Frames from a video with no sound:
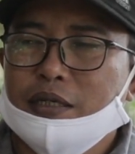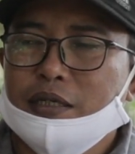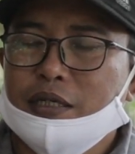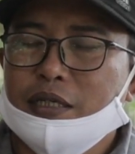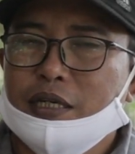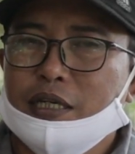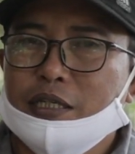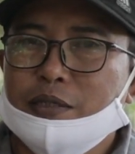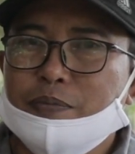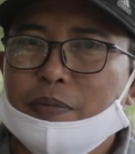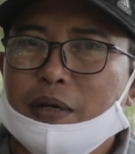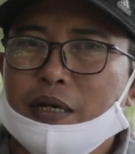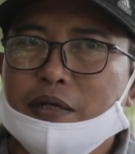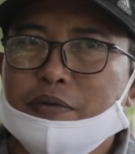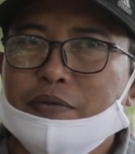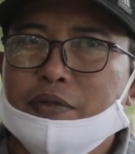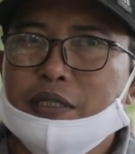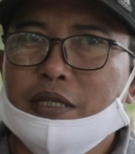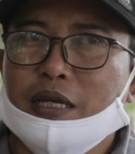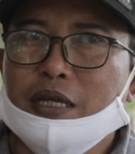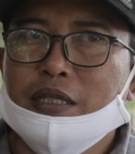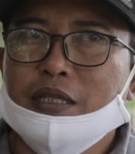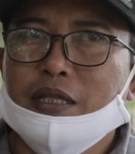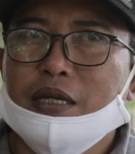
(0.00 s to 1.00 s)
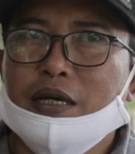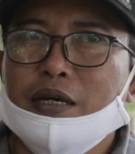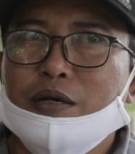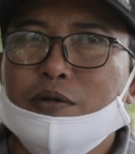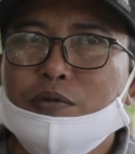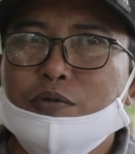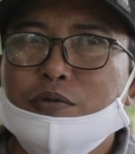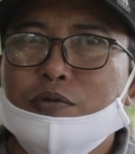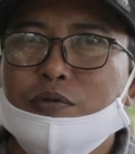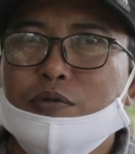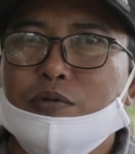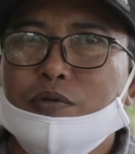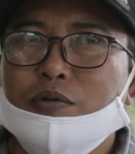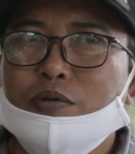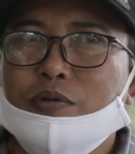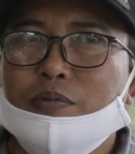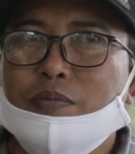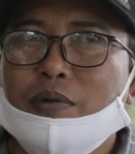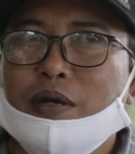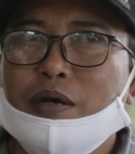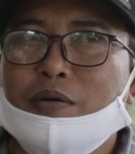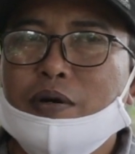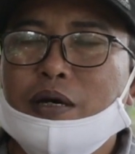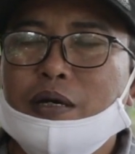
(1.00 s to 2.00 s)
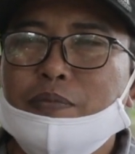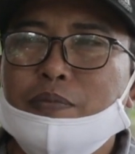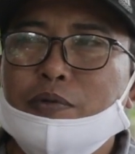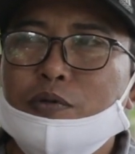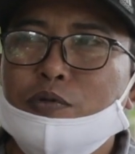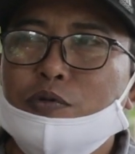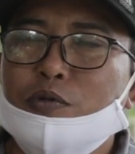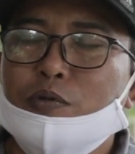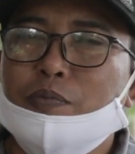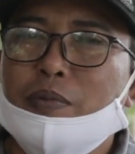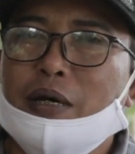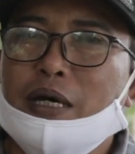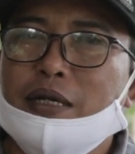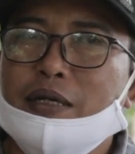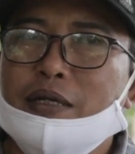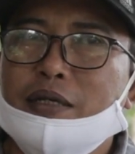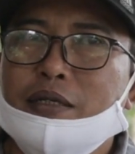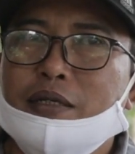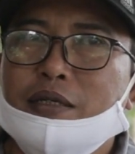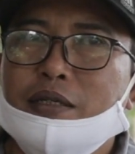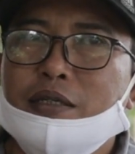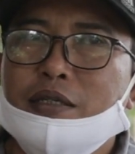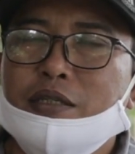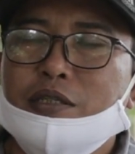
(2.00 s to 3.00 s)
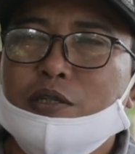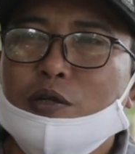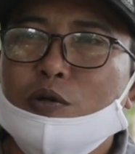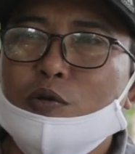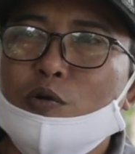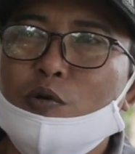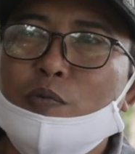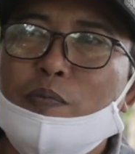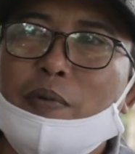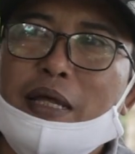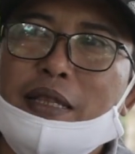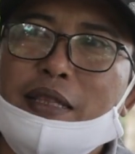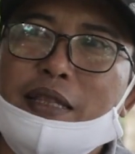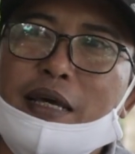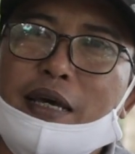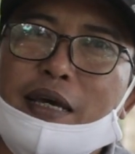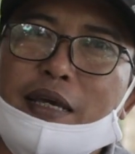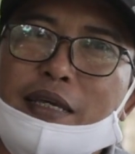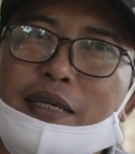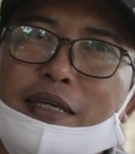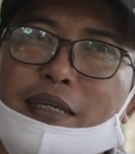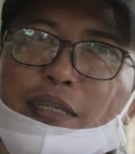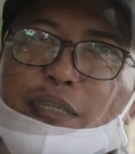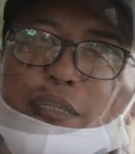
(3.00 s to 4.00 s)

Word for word: Dinas Pariwisata untuk melakukan penutupan seluruh pantai.